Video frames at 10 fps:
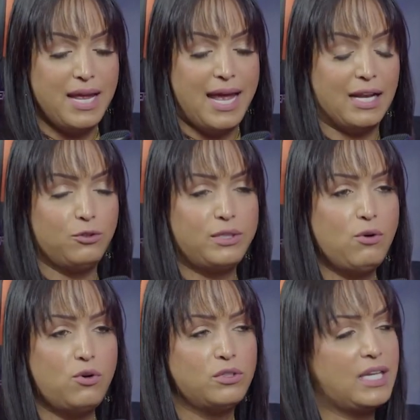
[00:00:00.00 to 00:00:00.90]
ela não tem
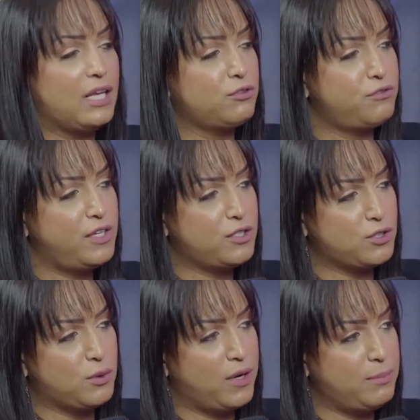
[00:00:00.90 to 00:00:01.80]
um contrato
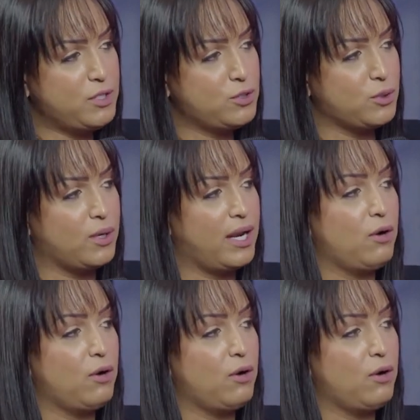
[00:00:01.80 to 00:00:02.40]
fixo uhum, com a uhum. emissora.